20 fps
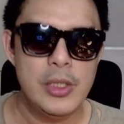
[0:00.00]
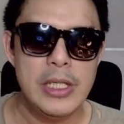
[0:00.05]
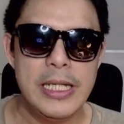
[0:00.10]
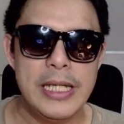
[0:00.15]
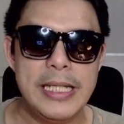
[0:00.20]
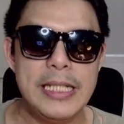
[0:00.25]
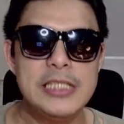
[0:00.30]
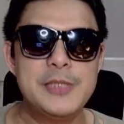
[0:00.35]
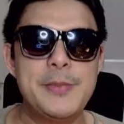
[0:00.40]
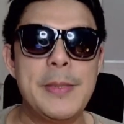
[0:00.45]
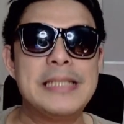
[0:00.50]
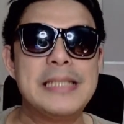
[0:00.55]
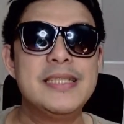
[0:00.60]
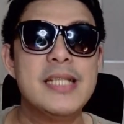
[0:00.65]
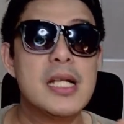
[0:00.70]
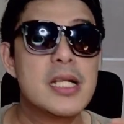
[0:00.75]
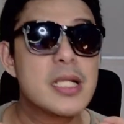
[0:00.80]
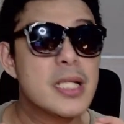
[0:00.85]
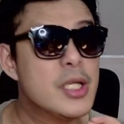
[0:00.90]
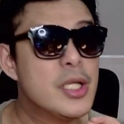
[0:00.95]
Ini
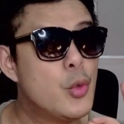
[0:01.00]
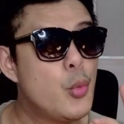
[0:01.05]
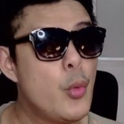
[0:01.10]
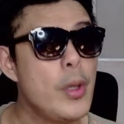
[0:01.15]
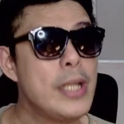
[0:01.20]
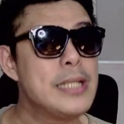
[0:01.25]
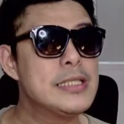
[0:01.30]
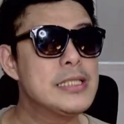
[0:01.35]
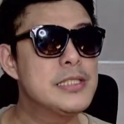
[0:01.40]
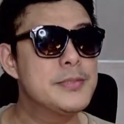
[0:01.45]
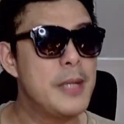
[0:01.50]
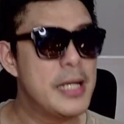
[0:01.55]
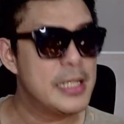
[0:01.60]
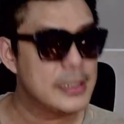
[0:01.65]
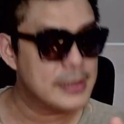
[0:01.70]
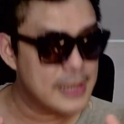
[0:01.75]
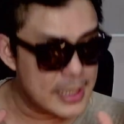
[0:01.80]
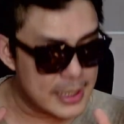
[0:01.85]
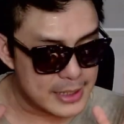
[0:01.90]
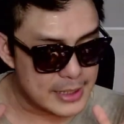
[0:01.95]
special request banget
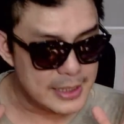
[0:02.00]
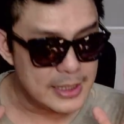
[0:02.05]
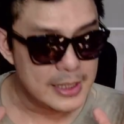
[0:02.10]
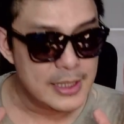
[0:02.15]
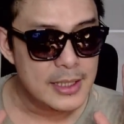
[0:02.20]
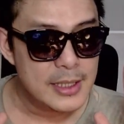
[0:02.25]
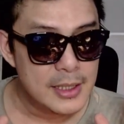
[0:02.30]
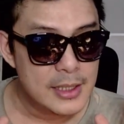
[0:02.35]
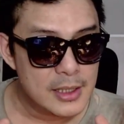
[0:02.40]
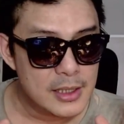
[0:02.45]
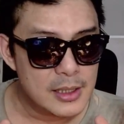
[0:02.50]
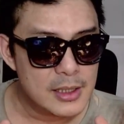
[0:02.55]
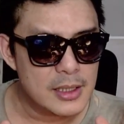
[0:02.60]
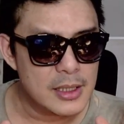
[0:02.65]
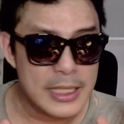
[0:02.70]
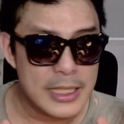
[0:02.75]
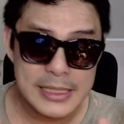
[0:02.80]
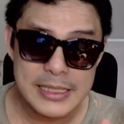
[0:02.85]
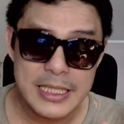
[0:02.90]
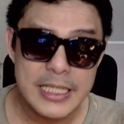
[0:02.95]
dari
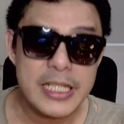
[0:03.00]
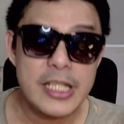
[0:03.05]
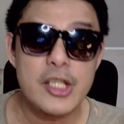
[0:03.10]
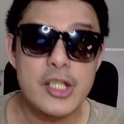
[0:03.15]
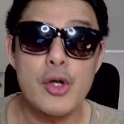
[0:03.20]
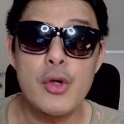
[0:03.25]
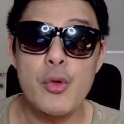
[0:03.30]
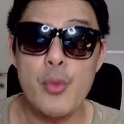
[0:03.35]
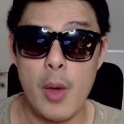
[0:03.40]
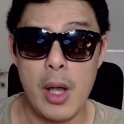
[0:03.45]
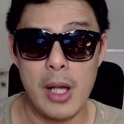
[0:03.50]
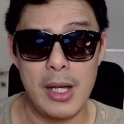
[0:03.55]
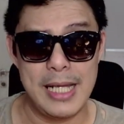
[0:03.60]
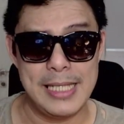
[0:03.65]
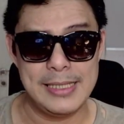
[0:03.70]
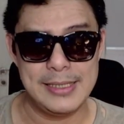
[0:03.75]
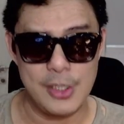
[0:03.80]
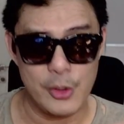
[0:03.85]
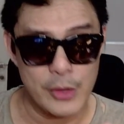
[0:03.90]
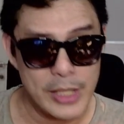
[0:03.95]
uh, istrinya Yonghwa
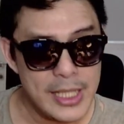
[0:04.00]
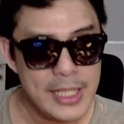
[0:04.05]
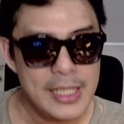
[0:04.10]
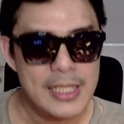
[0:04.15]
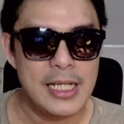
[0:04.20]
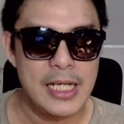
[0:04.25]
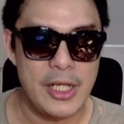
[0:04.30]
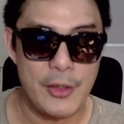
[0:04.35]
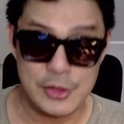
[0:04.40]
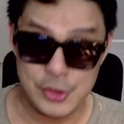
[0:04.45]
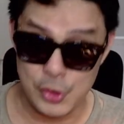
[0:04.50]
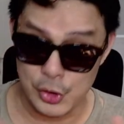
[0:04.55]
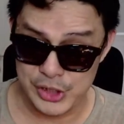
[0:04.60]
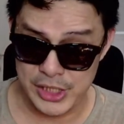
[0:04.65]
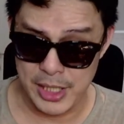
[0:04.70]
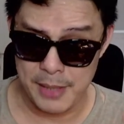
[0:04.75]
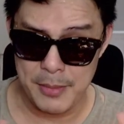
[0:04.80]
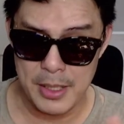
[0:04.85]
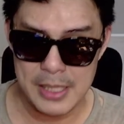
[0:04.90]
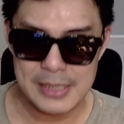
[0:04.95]
guys. Oke, okay? lewat
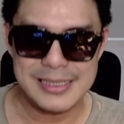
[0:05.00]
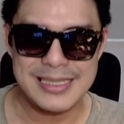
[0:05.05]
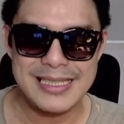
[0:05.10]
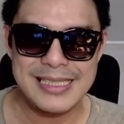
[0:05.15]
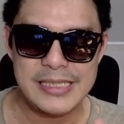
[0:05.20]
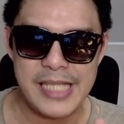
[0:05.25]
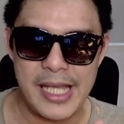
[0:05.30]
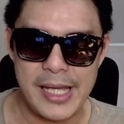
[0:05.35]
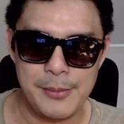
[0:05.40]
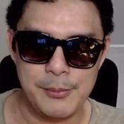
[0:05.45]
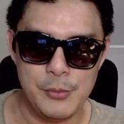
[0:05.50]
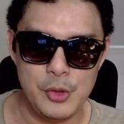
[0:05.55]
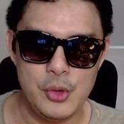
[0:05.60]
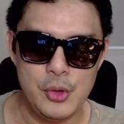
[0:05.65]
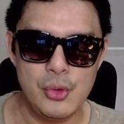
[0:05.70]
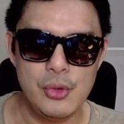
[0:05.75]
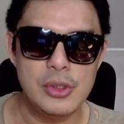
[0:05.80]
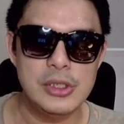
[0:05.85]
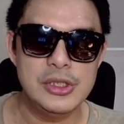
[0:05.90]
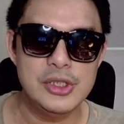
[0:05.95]
Social Bus ini CN
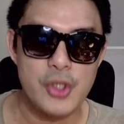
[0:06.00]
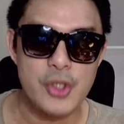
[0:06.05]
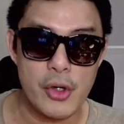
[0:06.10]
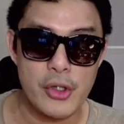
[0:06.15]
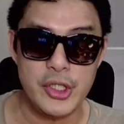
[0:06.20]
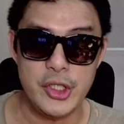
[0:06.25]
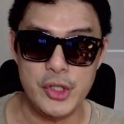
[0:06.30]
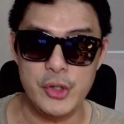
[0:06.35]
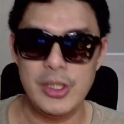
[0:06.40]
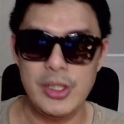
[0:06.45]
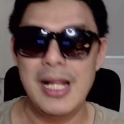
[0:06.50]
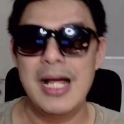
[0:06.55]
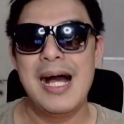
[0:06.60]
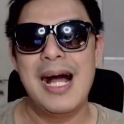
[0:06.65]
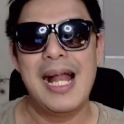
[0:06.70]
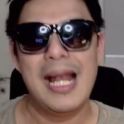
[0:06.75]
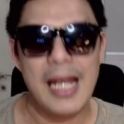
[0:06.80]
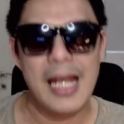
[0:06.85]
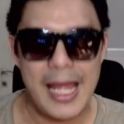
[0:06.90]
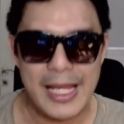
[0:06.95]
Blue Jong Hyun
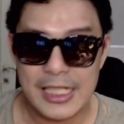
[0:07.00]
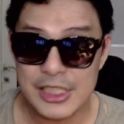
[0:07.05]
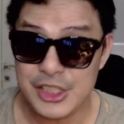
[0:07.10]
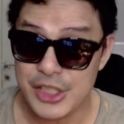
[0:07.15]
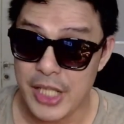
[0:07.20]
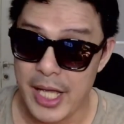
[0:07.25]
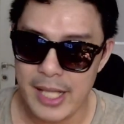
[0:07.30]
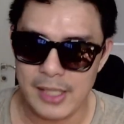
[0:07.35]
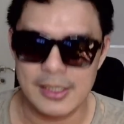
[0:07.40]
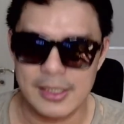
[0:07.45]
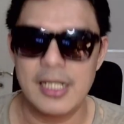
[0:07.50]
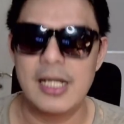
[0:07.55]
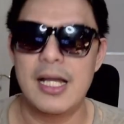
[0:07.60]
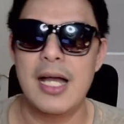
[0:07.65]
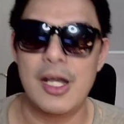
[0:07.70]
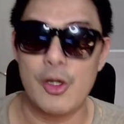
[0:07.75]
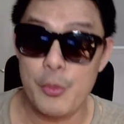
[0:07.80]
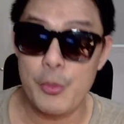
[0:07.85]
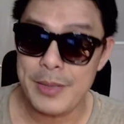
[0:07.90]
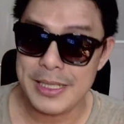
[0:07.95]
Like a Child.
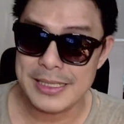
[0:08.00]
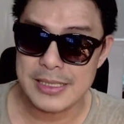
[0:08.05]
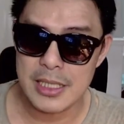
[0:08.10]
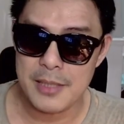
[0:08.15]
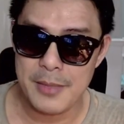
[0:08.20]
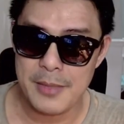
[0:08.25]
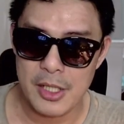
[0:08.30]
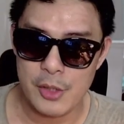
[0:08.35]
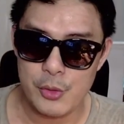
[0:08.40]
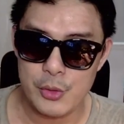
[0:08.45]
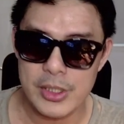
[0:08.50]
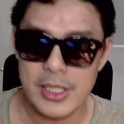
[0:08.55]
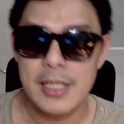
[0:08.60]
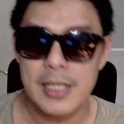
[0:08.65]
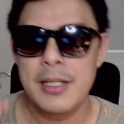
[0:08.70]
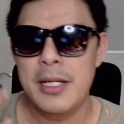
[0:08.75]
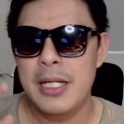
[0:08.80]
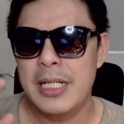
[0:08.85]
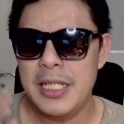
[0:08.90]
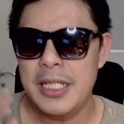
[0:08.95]
Ah, gue penasaran sama lagunya.
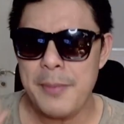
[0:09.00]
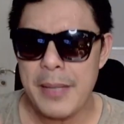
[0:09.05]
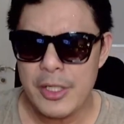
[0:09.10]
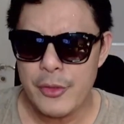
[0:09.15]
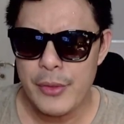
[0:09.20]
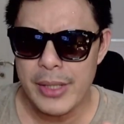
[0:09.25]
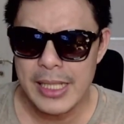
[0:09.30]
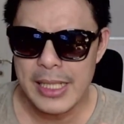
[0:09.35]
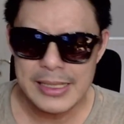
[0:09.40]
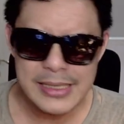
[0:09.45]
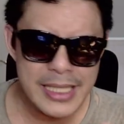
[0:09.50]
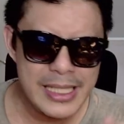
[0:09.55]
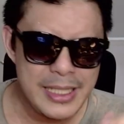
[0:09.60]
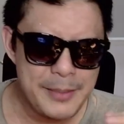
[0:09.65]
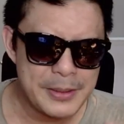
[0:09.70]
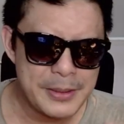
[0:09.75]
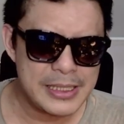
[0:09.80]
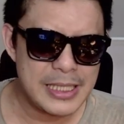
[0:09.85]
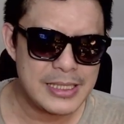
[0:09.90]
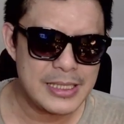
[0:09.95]
Ini by the way guys, ini ada
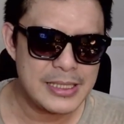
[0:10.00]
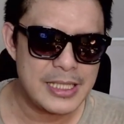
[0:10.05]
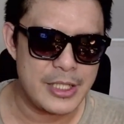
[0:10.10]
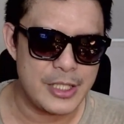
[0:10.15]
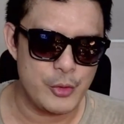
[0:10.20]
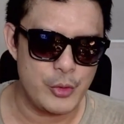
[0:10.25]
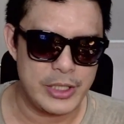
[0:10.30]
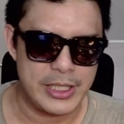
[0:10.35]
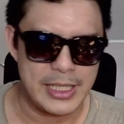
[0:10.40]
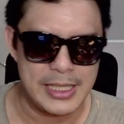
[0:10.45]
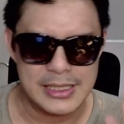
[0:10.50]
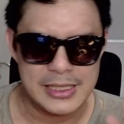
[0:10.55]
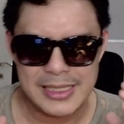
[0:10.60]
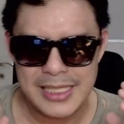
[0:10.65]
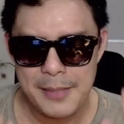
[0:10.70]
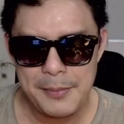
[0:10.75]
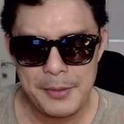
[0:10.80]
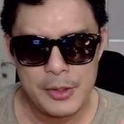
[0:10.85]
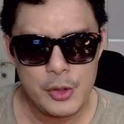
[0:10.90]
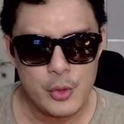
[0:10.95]
pertanyaan dari gue nih guys.
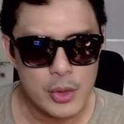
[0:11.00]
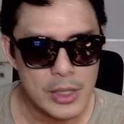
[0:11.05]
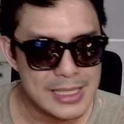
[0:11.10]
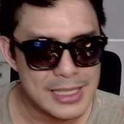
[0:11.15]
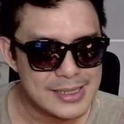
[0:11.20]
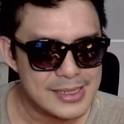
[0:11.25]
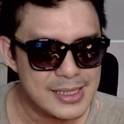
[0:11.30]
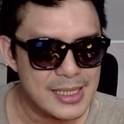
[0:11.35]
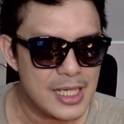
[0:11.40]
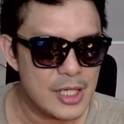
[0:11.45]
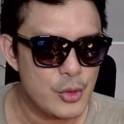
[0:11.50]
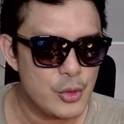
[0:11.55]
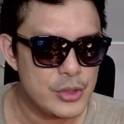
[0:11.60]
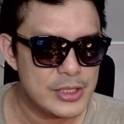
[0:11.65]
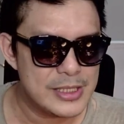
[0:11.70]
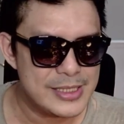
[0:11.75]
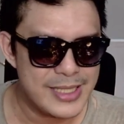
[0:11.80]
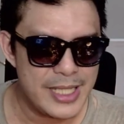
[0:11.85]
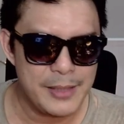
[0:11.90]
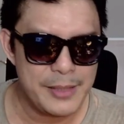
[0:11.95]
Kenapa durasi
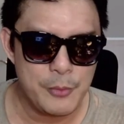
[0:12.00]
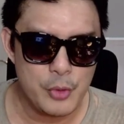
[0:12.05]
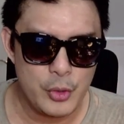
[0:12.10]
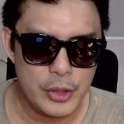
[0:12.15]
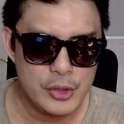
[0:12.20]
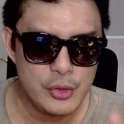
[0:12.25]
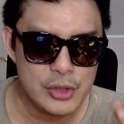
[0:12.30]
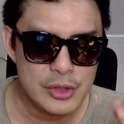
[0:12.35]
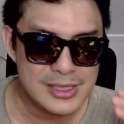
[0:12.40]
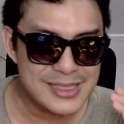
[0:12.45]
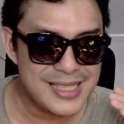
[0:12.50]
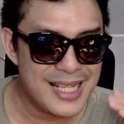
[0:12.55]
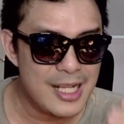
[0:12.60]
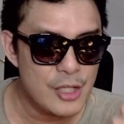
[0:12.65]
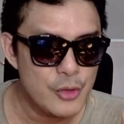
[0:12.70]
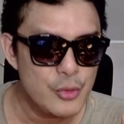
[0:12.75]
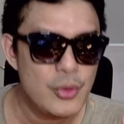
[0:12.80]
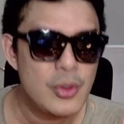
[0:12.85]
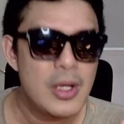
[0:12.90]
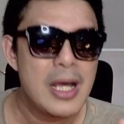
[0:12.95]
lagunya CN Blue itu
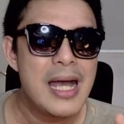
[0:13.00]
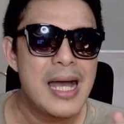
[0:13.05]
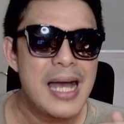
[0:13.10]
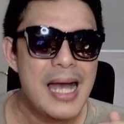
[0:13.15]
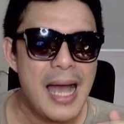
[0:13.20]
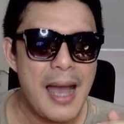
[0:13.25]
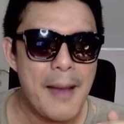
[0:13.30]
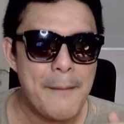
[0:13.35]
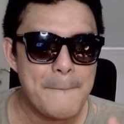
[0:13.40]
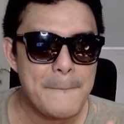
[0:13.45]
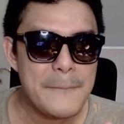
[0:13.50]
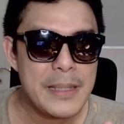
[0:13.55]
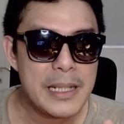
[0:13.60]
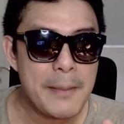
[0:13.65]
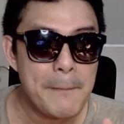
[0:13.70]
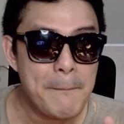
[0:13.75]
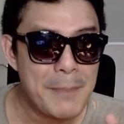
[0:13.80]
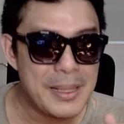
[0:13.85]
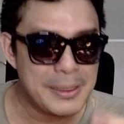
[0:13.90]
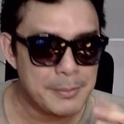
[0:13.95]
selalu hampir
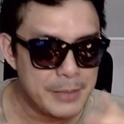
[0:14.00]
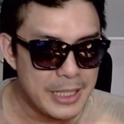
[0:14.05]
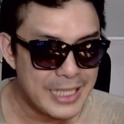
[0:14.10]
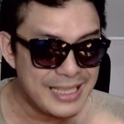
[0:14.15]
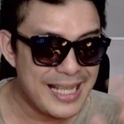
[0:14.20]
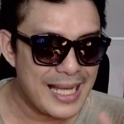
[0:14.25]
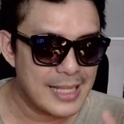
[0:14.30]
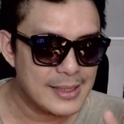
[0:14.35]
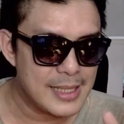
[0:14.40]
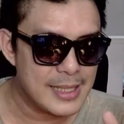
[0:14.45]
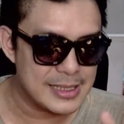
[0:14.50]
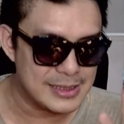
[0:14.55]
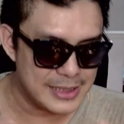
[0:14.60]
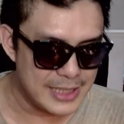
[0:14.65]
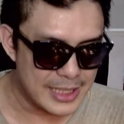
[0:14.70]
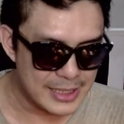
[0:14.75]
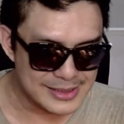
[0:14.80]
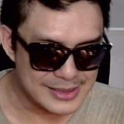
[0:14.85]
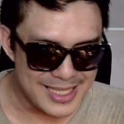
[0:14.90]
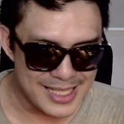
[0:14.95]
4 menit ke atas.
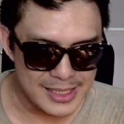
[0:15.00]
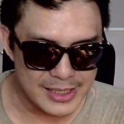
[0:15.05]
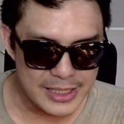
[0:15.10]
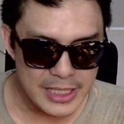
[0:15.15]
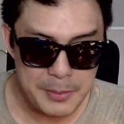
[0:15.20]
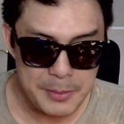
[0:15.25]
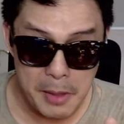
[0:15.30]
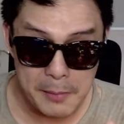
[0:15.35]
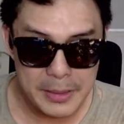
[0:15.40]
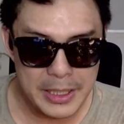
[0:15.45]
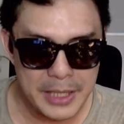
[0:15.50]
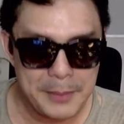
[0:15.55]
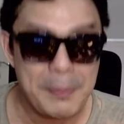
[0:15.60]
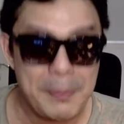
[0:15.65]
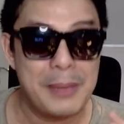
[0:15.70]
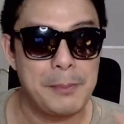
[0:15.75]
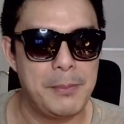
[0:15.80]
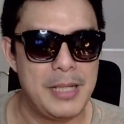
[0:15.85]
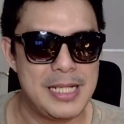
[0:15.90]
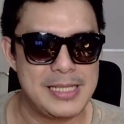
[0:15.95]
Ini yang sekarang ini 5 menit
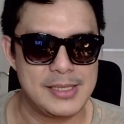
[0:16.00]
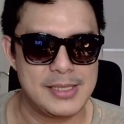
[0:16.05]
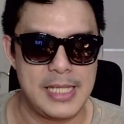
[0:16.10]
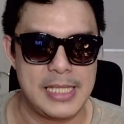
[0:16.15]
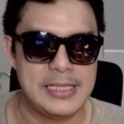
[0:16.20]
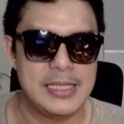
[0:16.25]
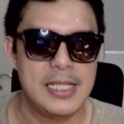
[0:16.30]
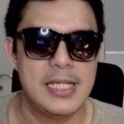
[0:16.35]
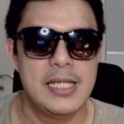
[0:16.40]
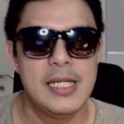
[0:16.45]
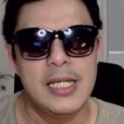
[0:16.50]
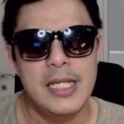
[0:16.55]
14 guys.